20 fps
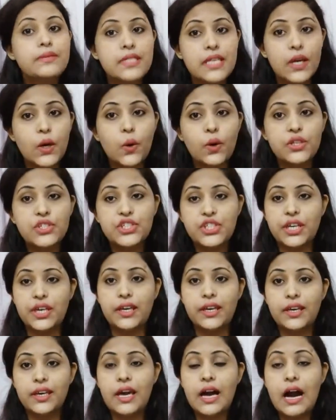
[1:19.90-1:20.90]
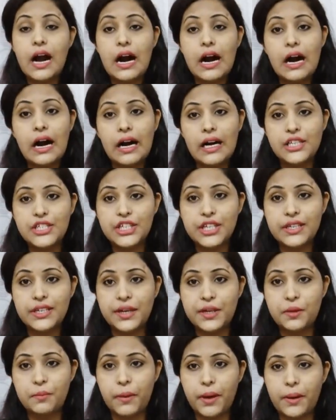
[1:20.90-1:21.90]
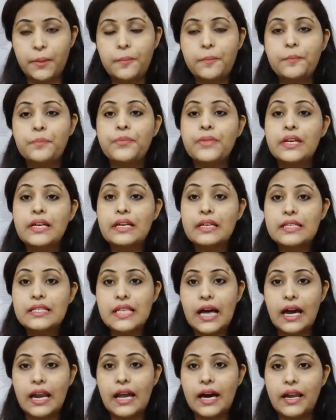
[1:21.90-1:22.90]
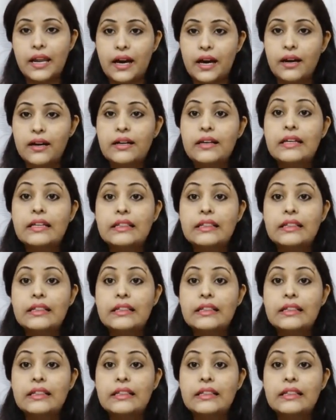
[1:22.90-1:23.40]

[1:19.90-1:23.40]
सरोज जी आज की डेट में सालाना